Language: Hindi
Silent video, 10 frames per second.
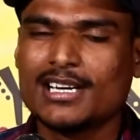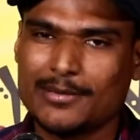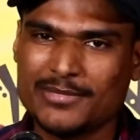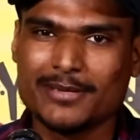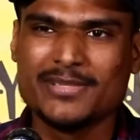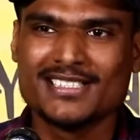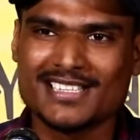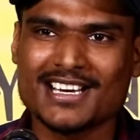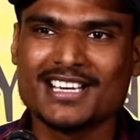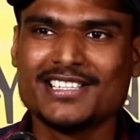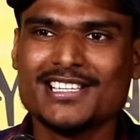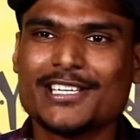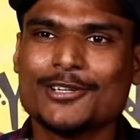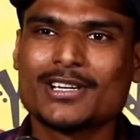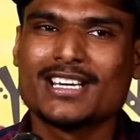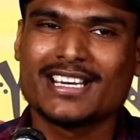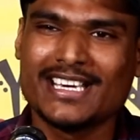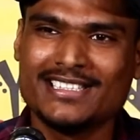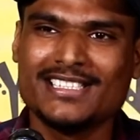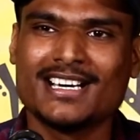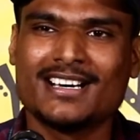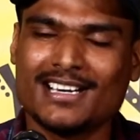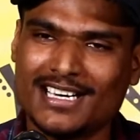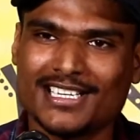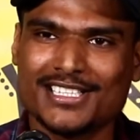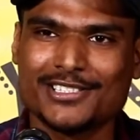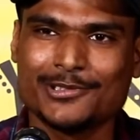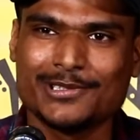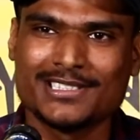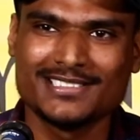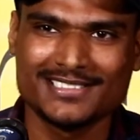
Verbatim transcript: हमने भी इशारा दिल की ओर कह दिया आना जरूर